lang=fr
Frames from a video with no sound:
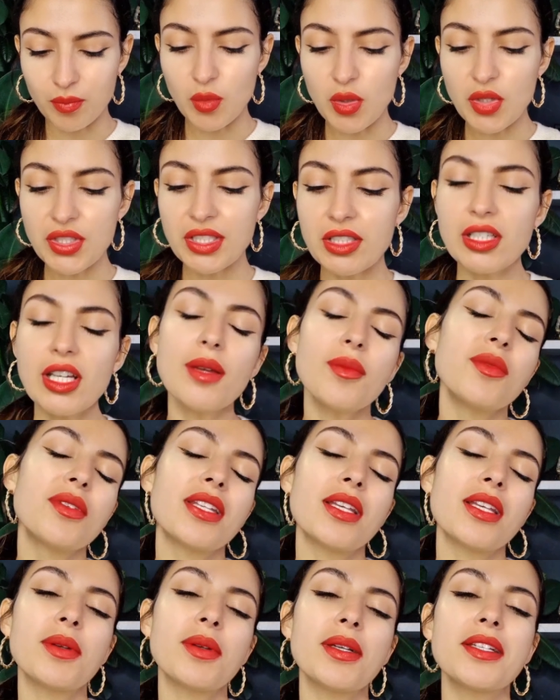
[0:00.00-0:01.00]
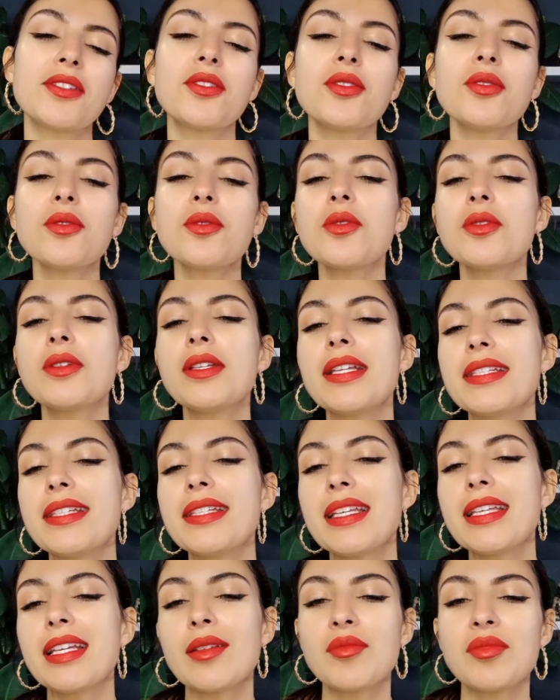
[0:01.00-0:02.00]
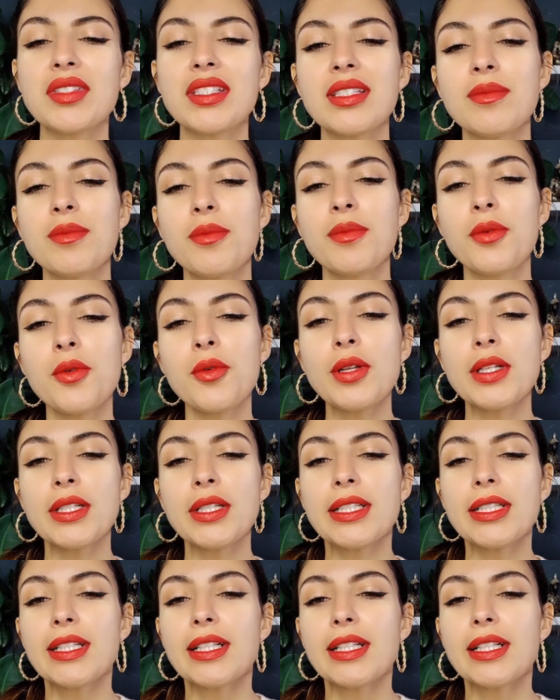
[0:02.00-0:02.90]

Moi, j'ai comme une impression qu'on essaye un petit peu